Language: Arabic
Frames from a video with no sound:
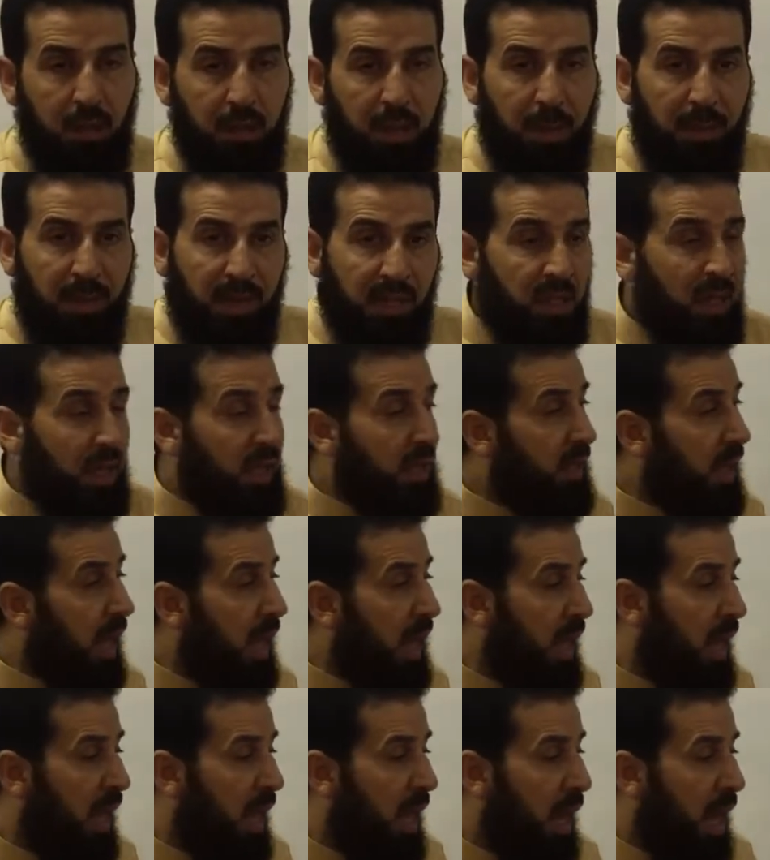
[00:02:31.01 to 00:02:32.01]
طيب ايش اللي
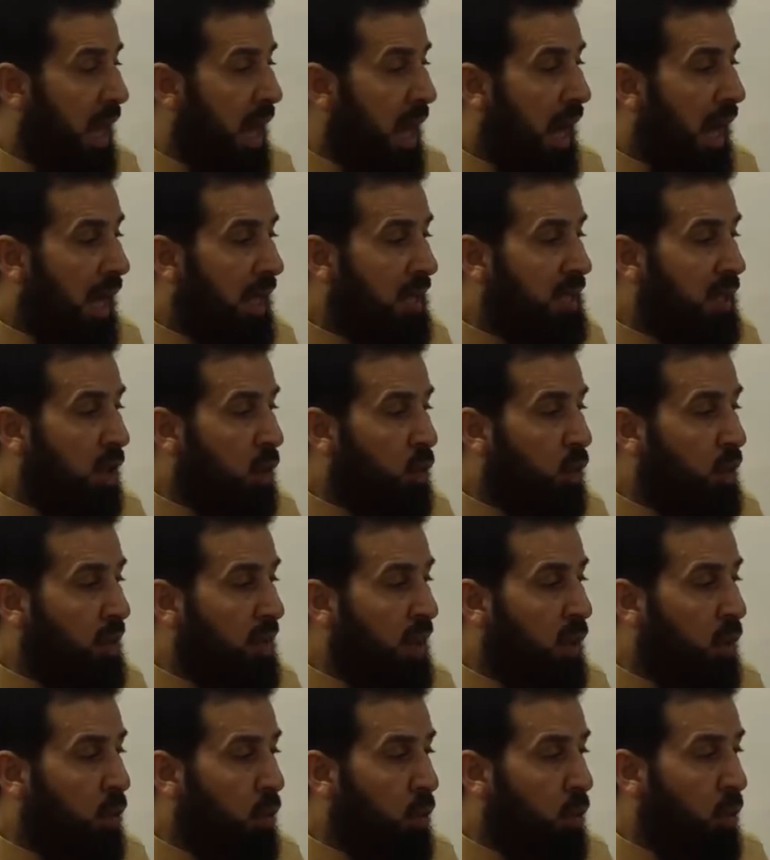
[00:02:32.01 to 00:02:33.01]
ضل ان
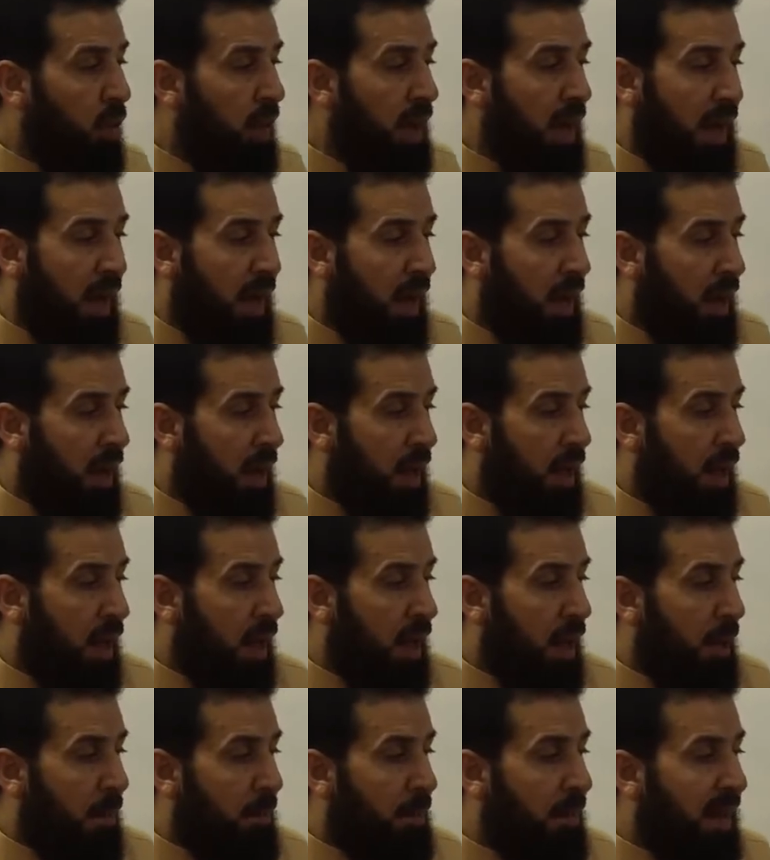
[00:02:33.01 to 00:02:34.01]
تكون الاولى
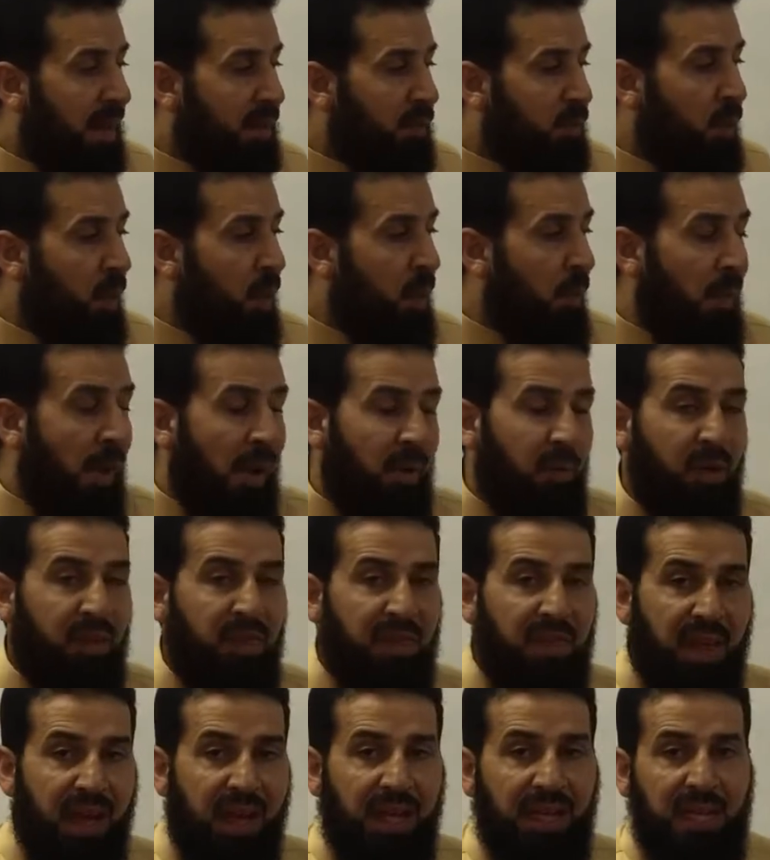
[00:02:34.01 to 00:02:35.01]
مضمومه
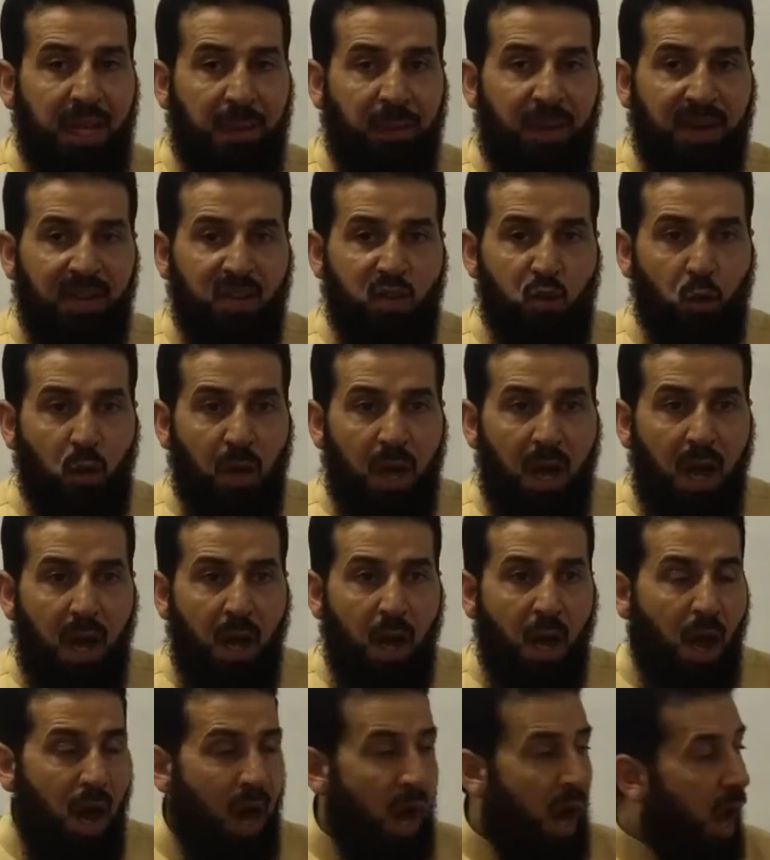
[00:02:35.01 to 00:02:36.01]
والثانيه مكسوره
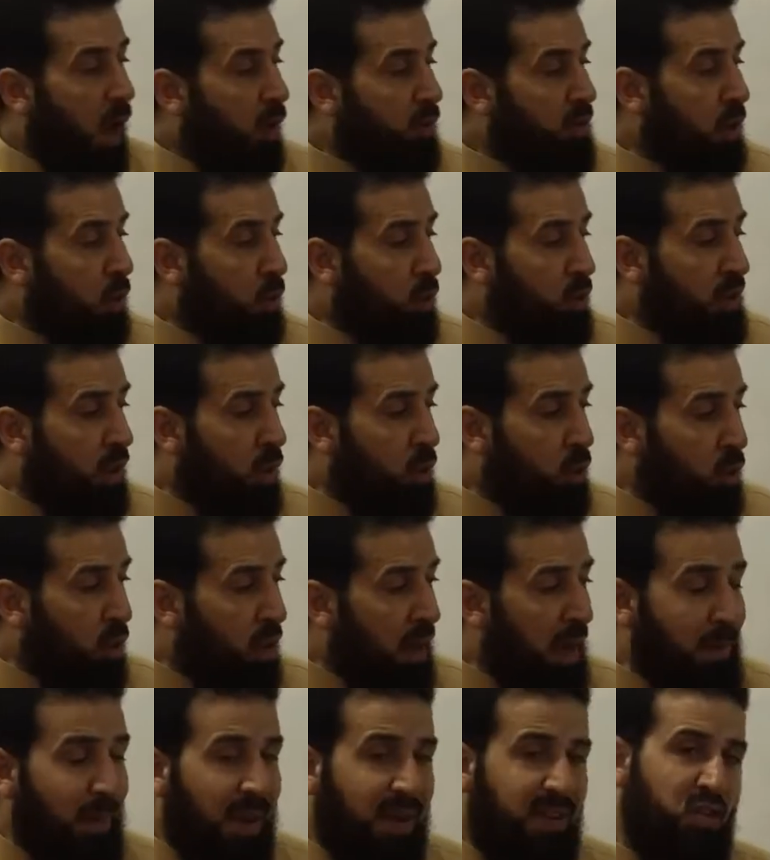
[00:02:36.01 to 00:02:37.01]
او تكون
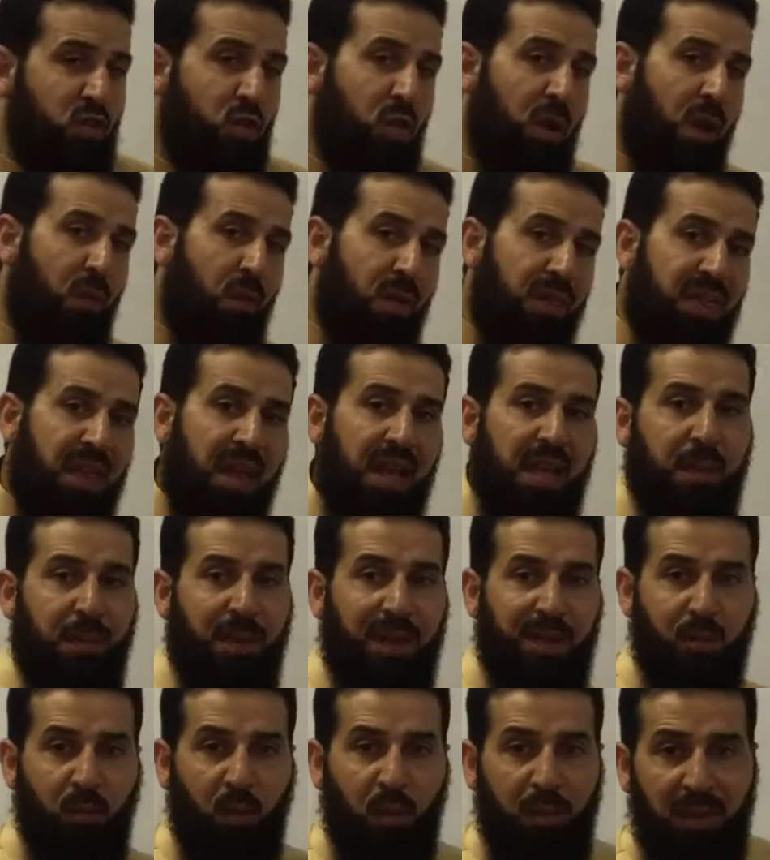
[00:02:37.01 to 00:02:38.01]
الاولى مكسوره والثانيه
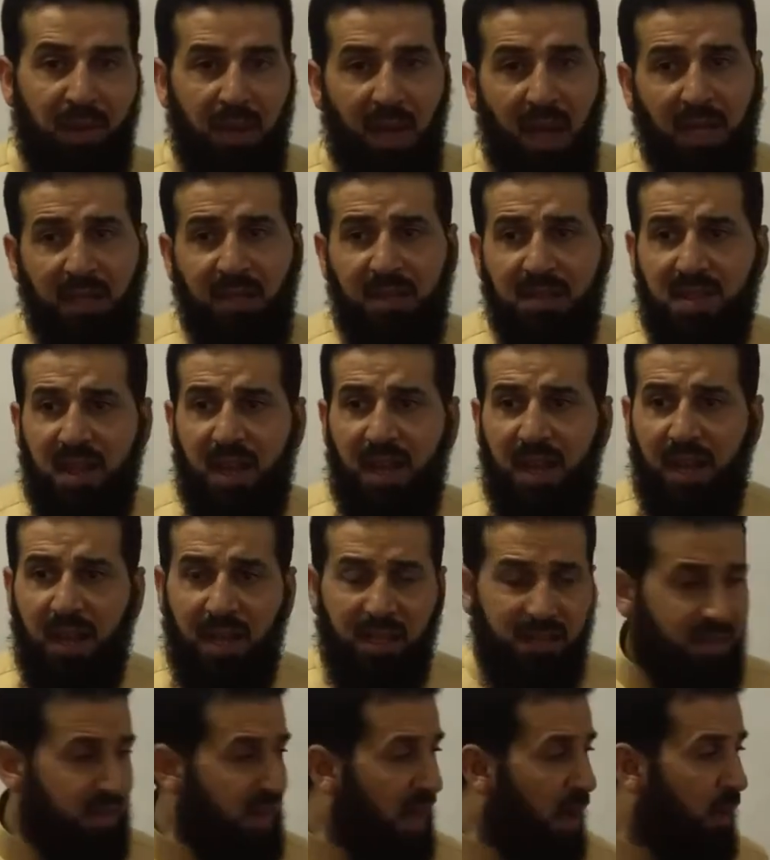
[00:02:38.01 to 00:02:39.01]
مضمومه هاي تسع
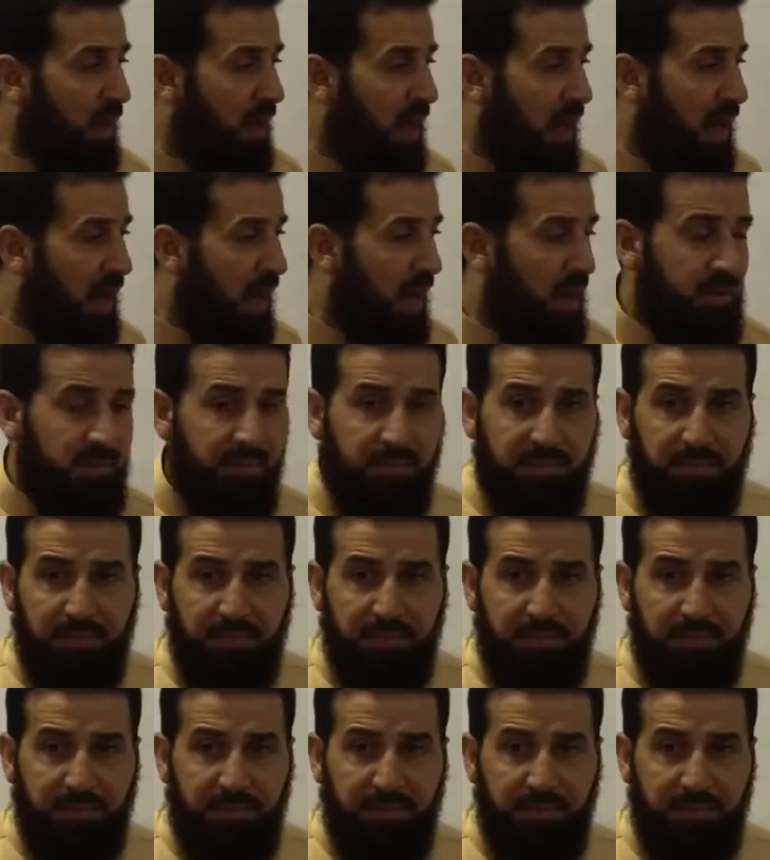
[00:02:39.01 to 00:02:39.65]
حالات صح ولا لا